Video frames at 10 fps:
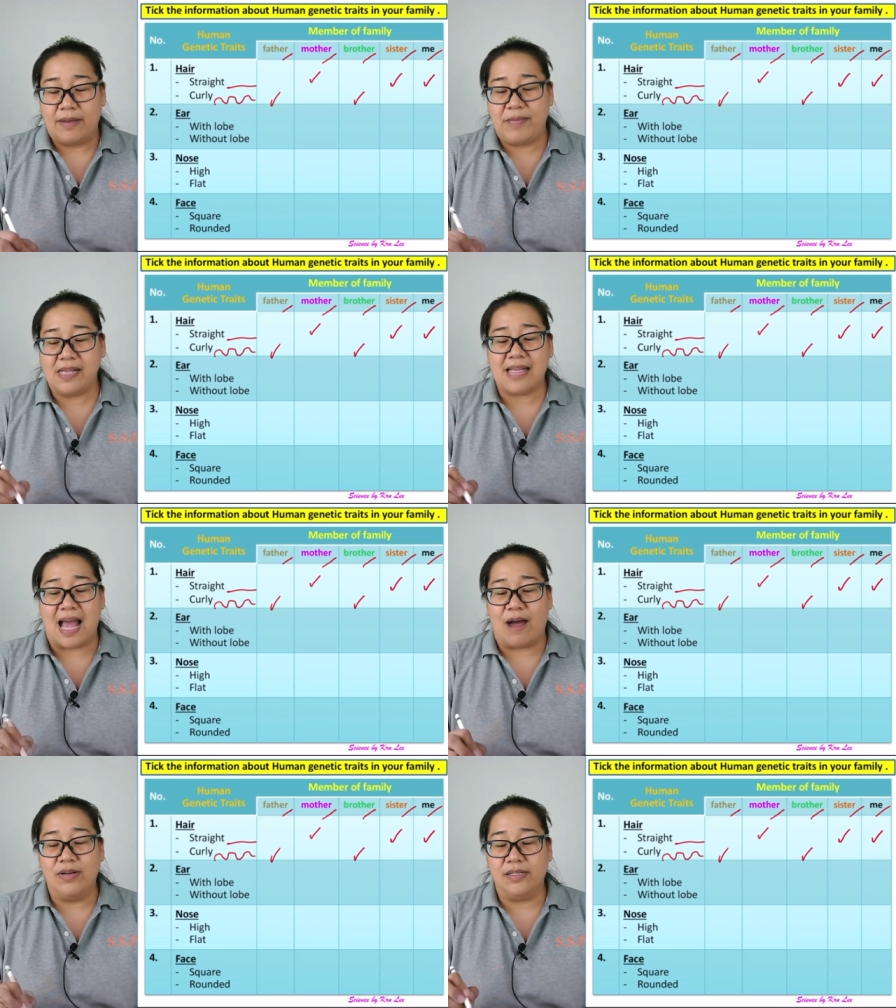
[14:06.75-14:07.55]
พี่
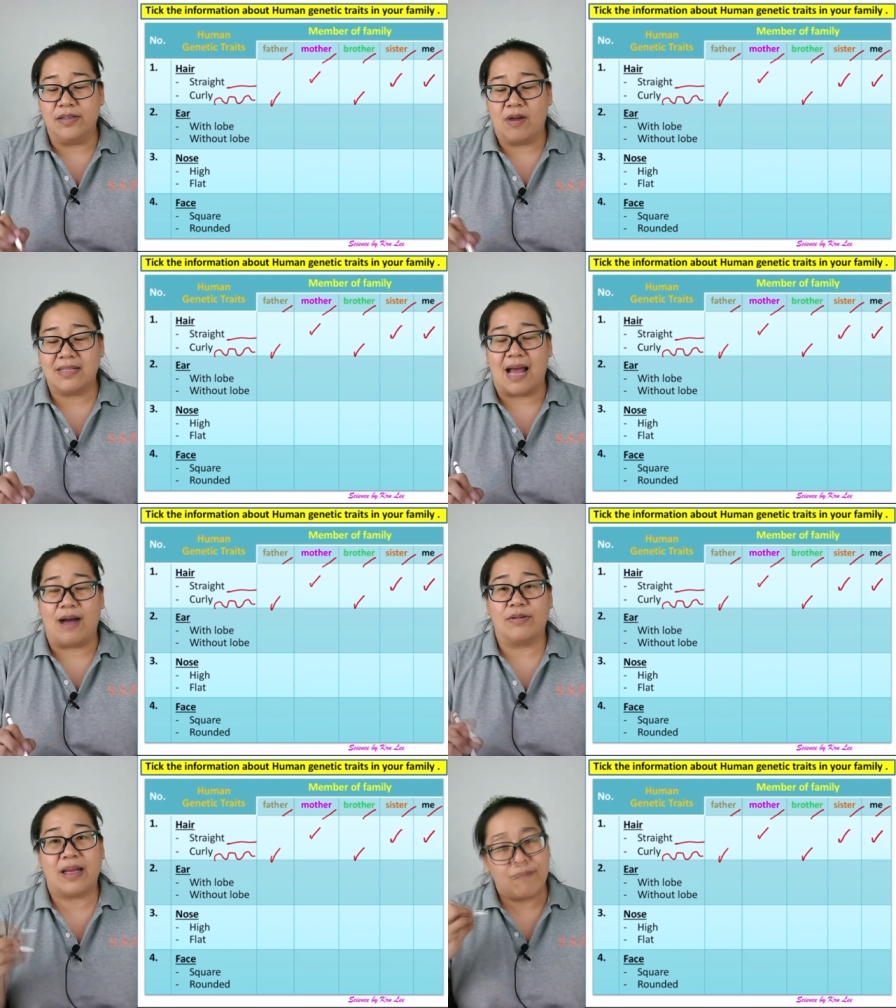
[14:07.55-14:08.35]
สาวหรือน้องสา
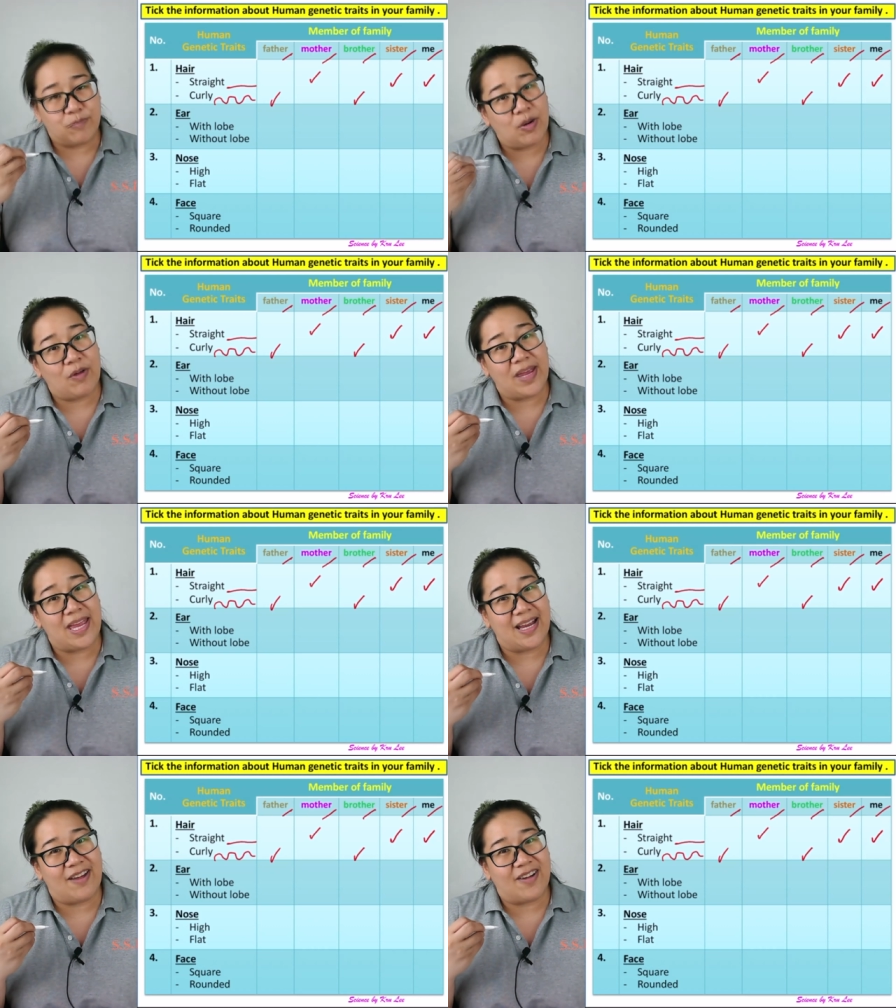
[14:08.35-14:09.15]
วกับตัวเราเอ
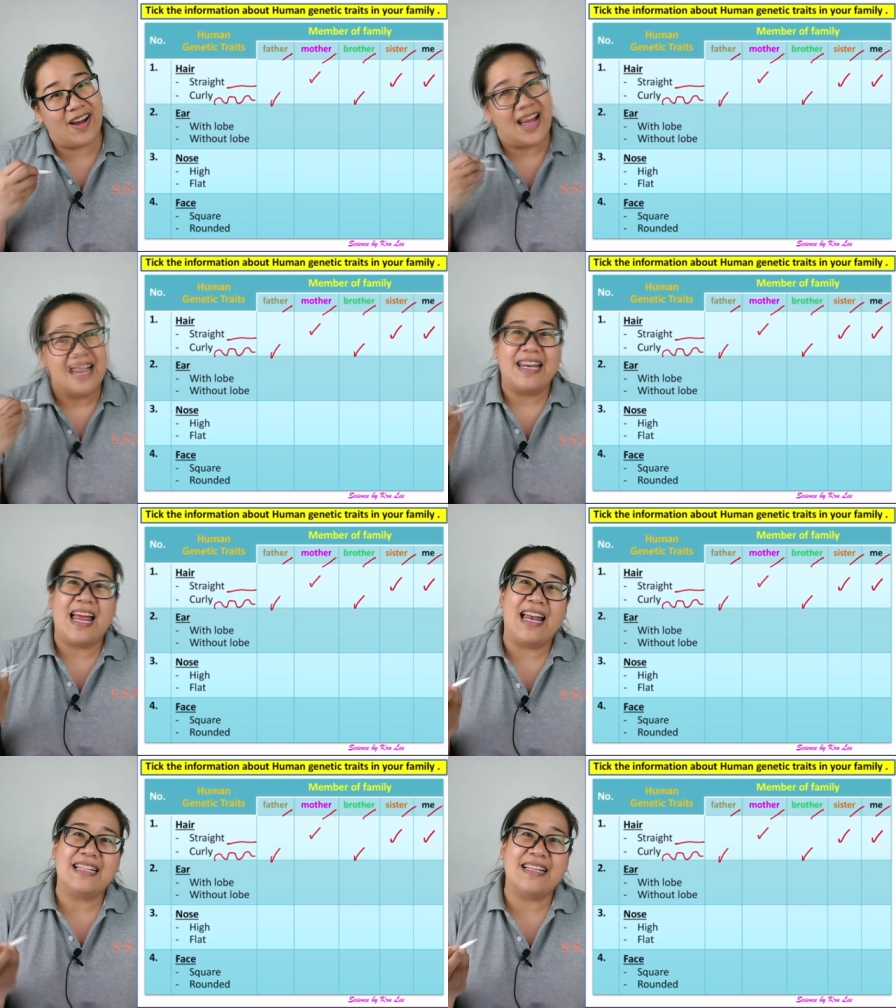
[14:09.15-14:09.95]
งเราก็
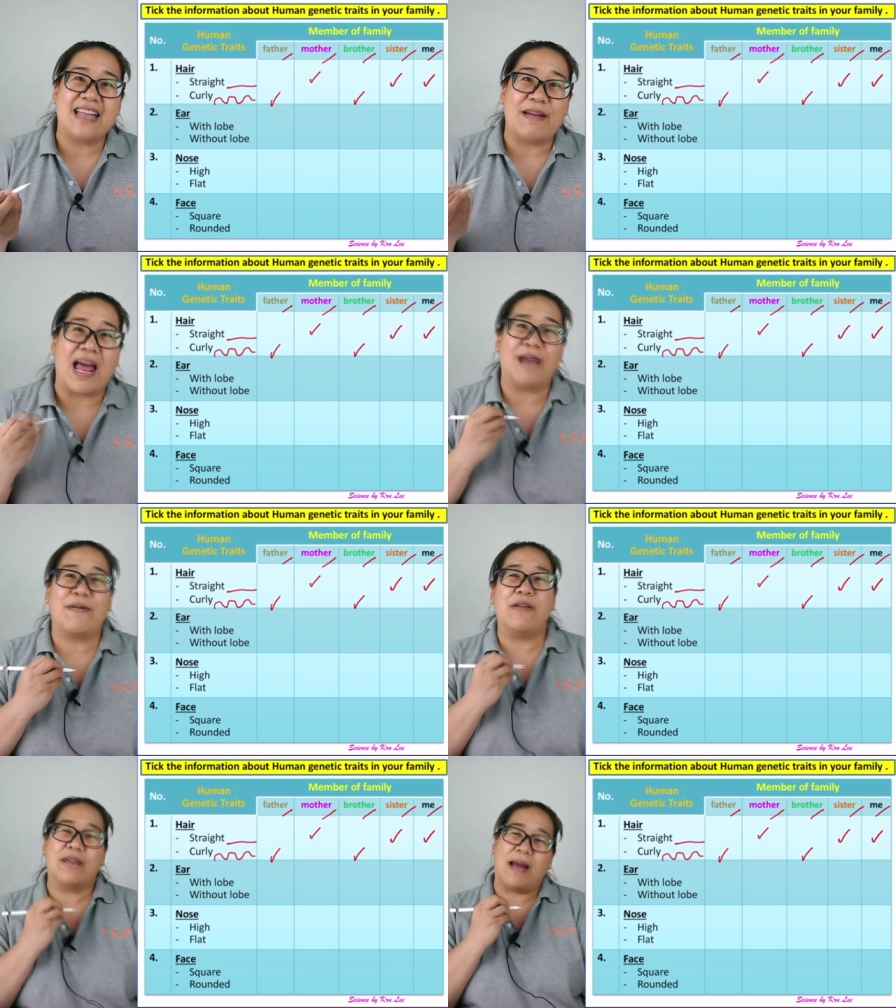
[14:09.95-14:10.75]
ได้ลักษณะทาง
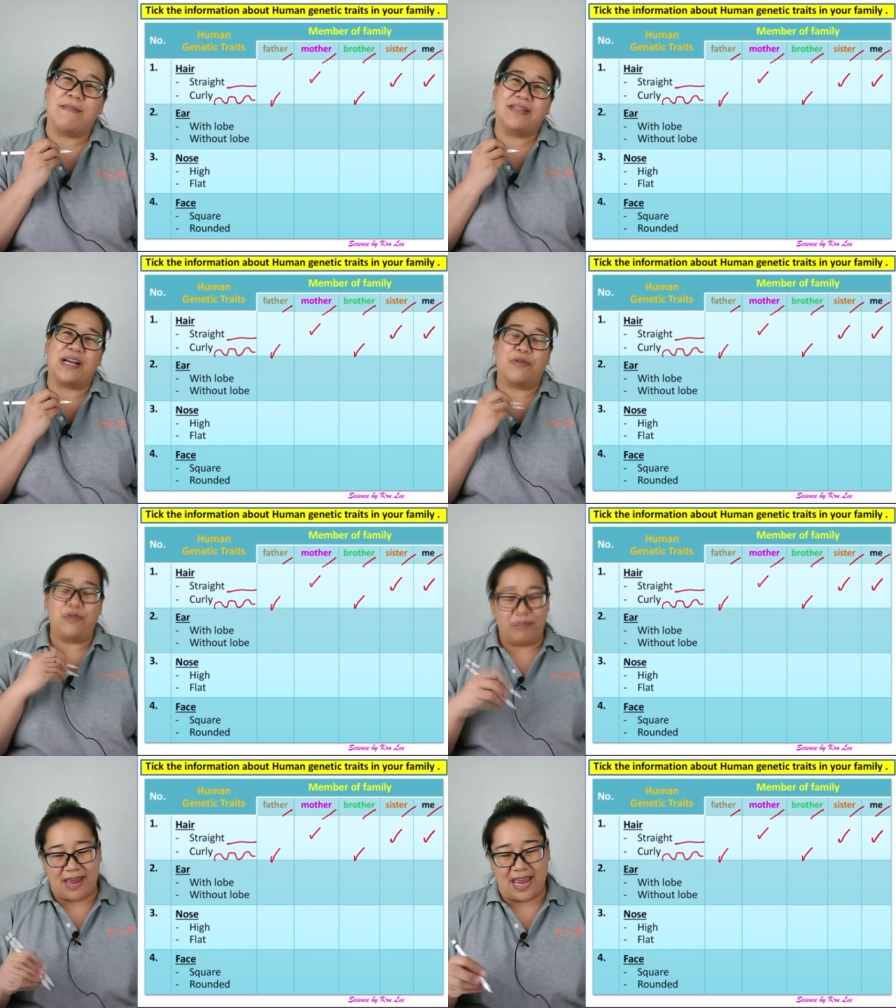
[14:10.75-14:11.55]
พันธุกรรมมาจาก
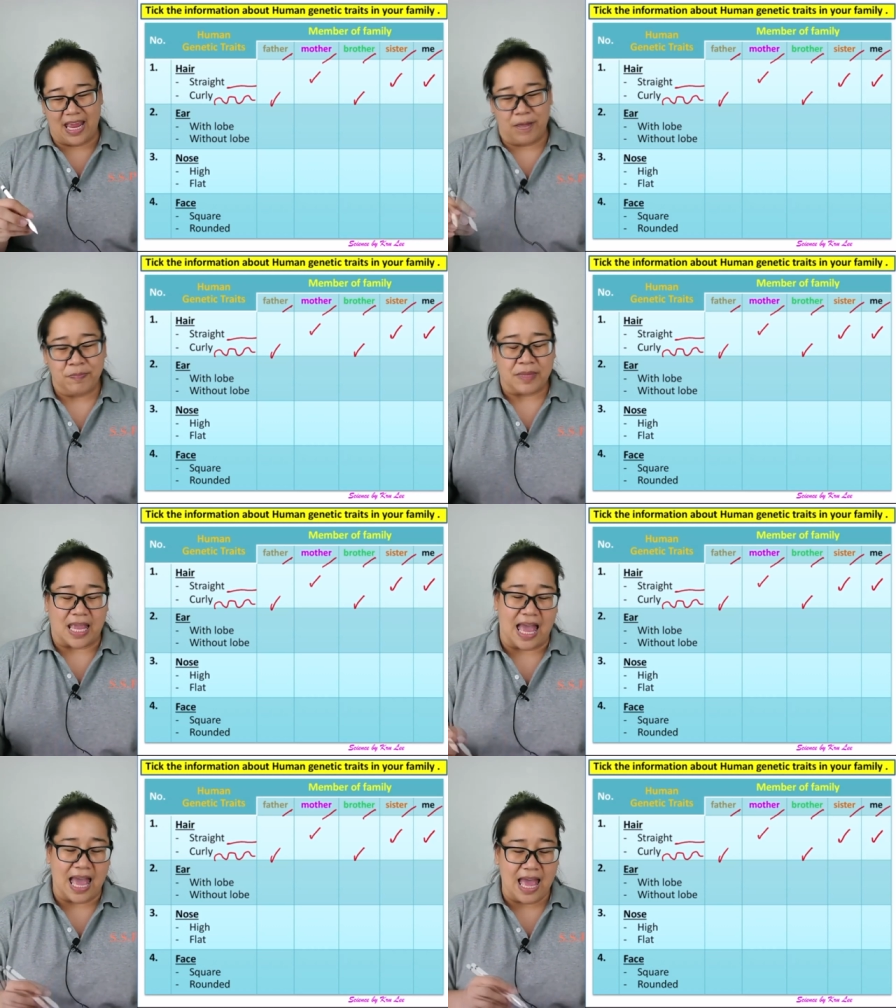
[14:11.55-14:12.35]
คุณแม่
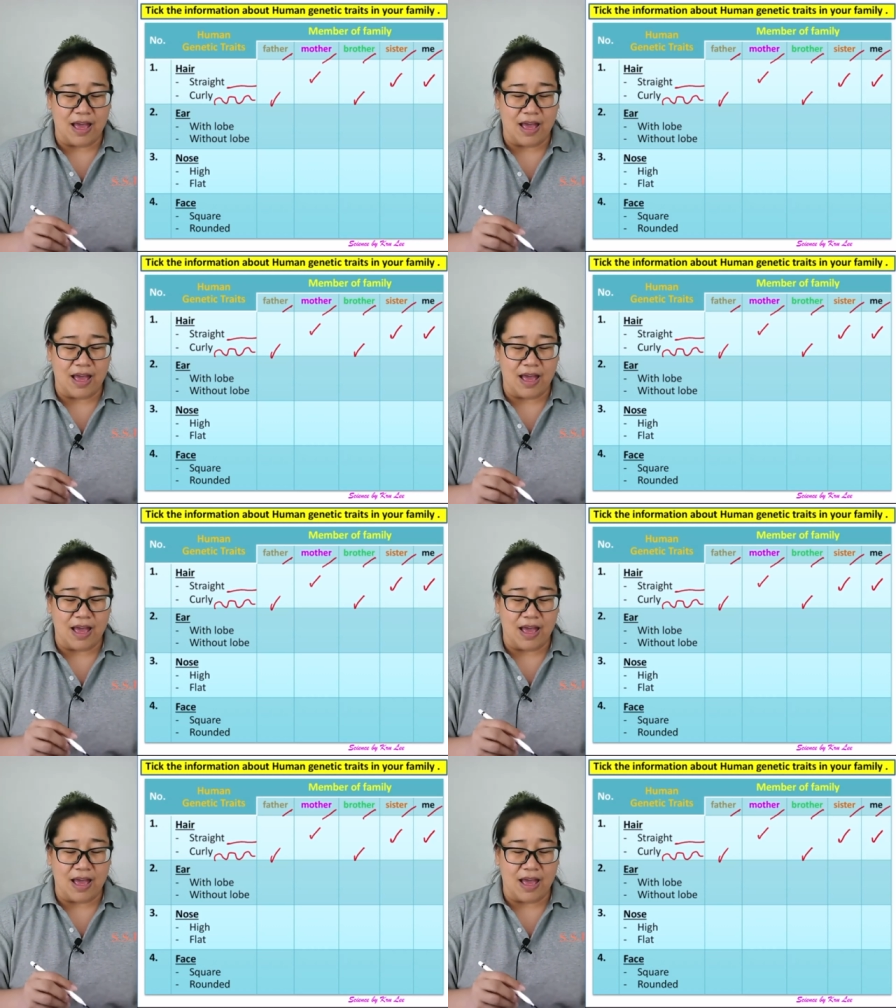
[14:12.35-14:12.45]
อ่า